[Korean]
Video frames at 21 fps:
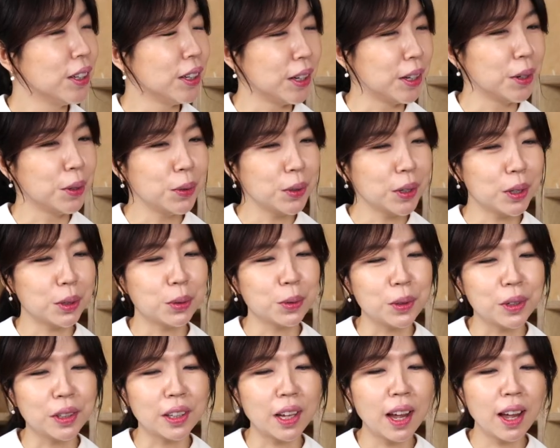네,
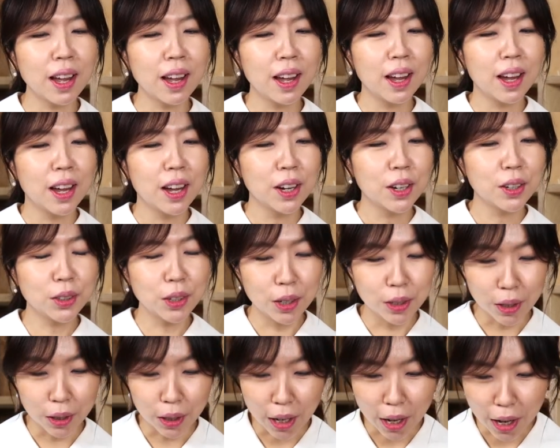홍길동인데 근데
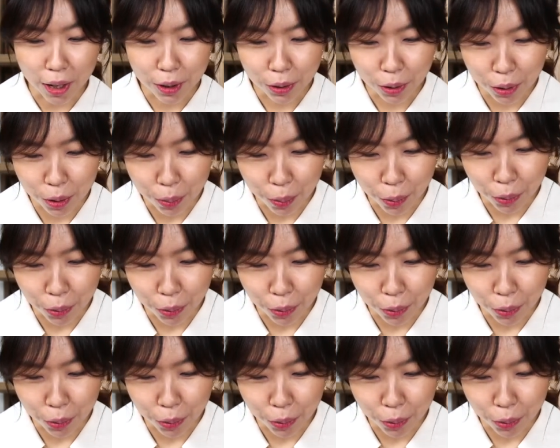이제 계약서를